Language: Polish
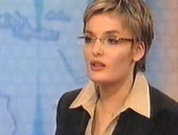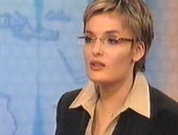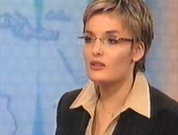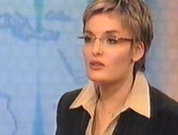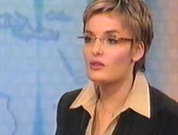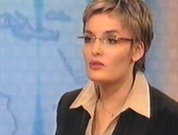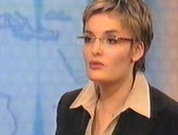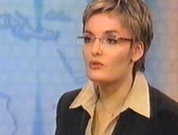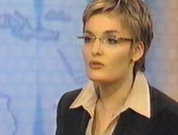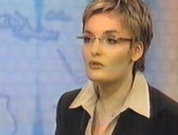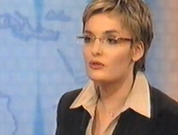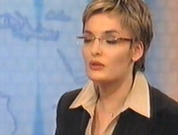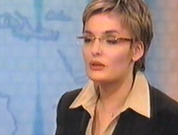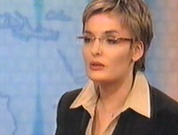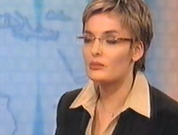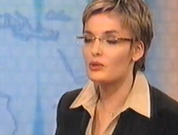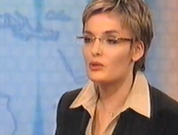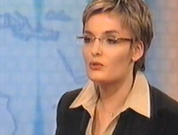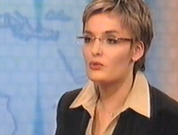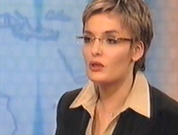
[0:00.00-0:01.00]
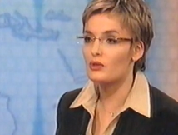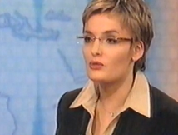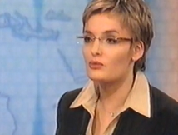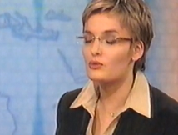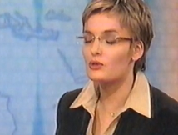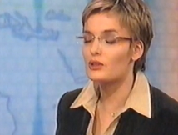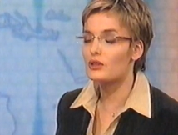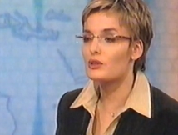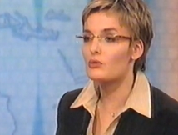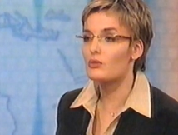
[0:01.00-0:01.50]
krytyków e,
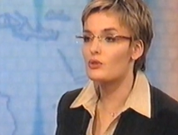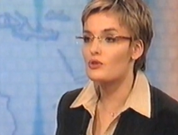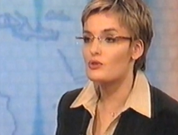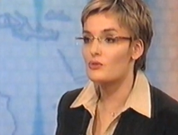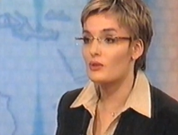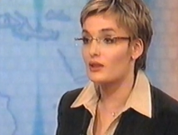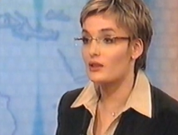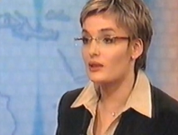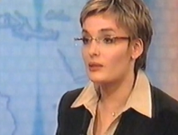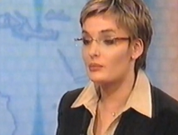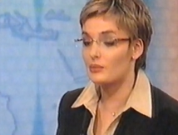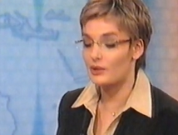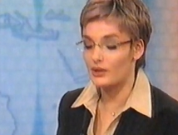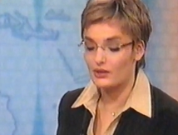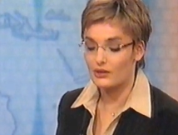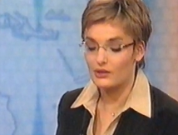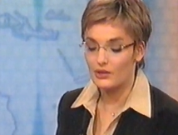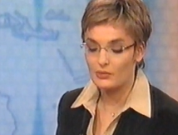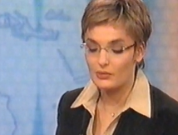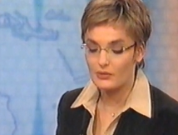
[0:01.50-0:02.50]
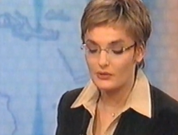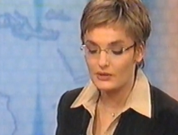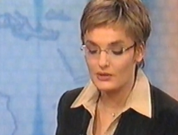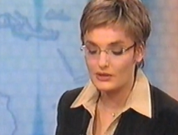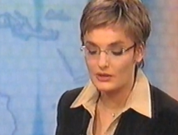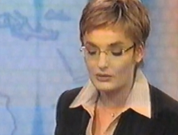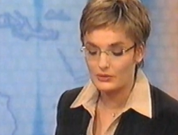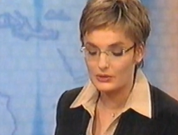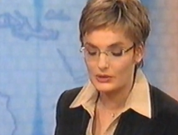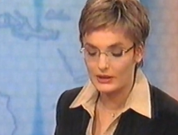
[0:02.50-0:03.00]
prokuratury dołączył Adam Miśnik.
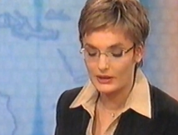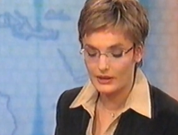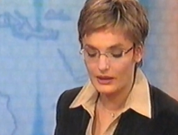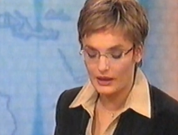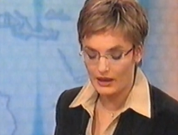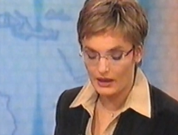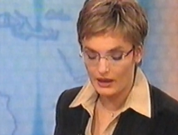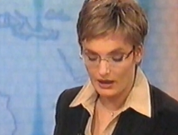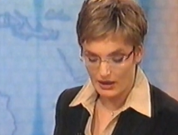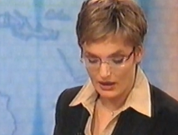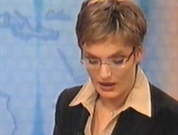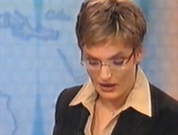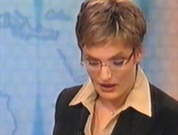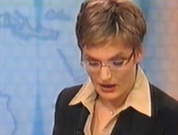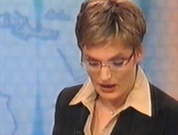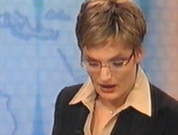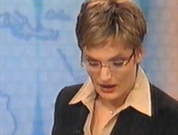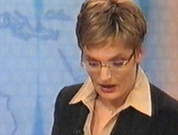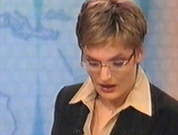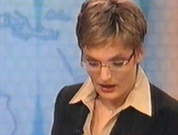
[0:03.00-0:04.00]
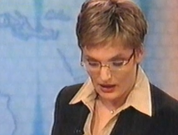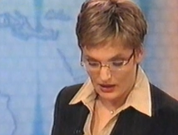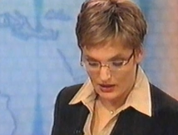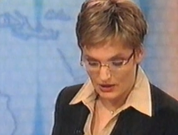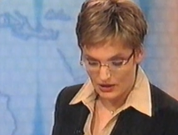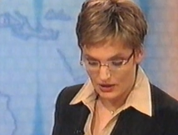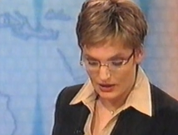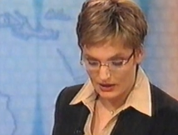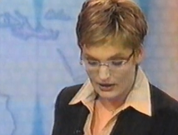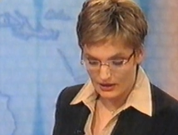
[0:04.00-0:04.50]
Powiedział, że
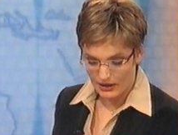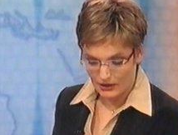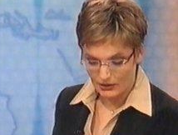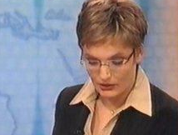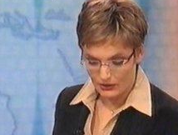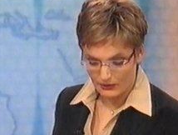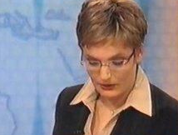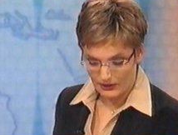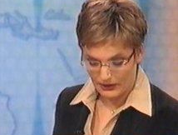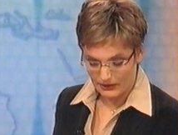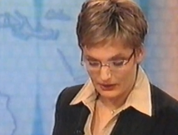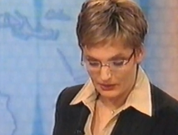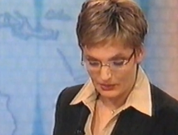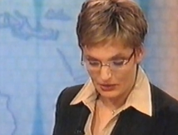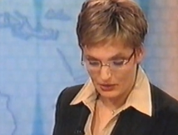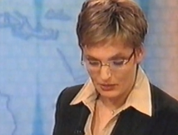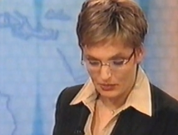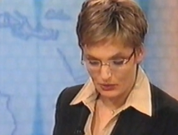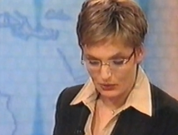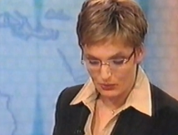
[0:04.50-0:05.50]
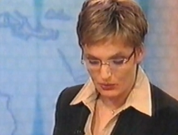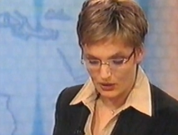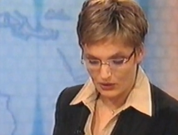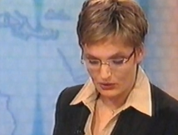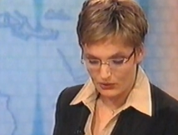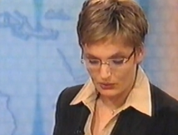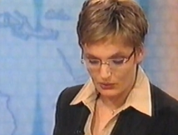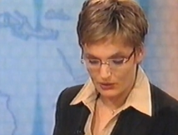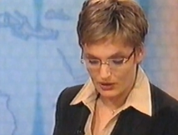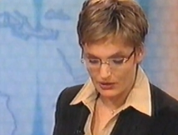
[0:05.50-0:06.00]
jest źle traktowany przez
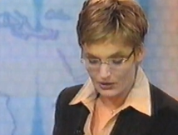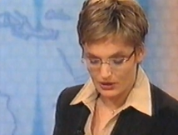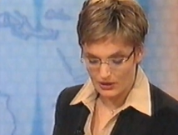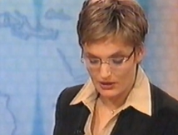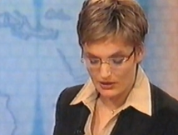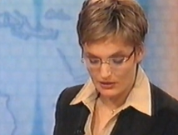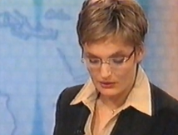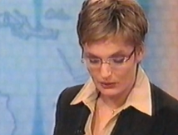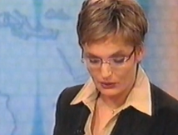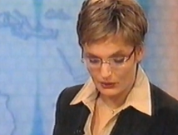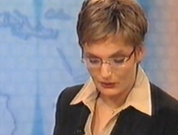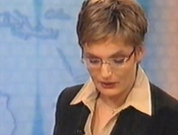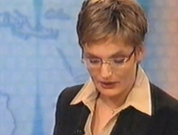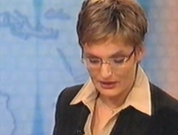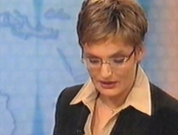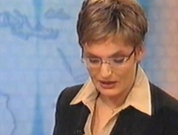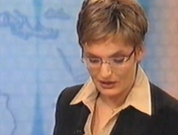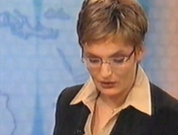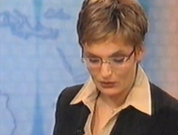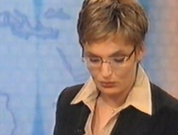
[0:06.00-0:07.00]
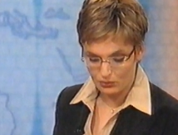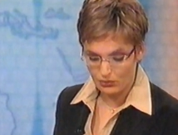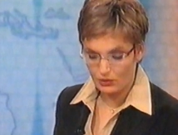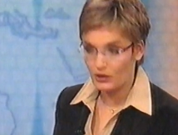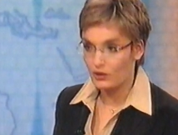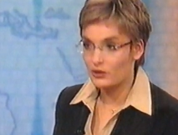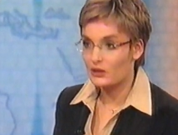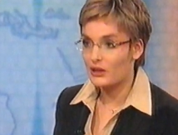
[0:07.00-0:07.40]
prokuraturę. Śledztwo trwa za długo,